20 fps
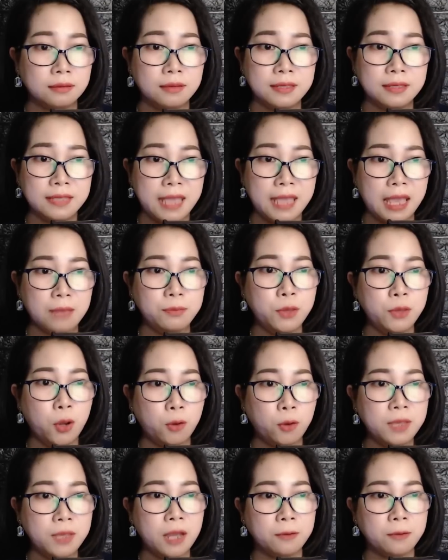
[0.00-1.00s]
nhẹ
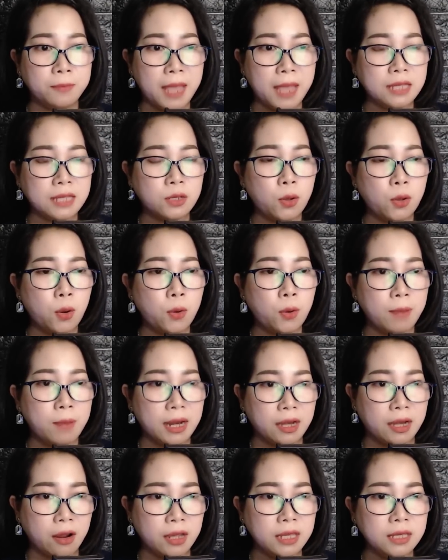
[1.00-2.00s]
vỗ vào vai cô mà
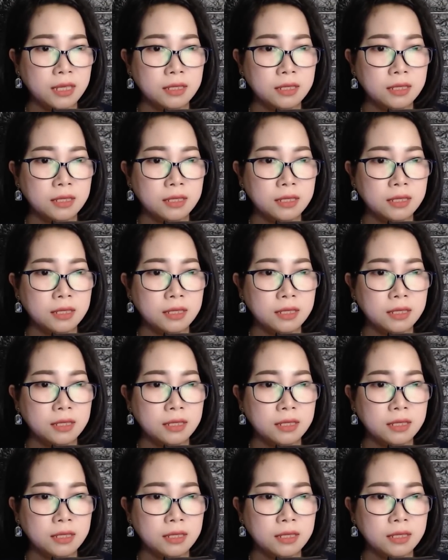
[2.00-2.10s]
nói: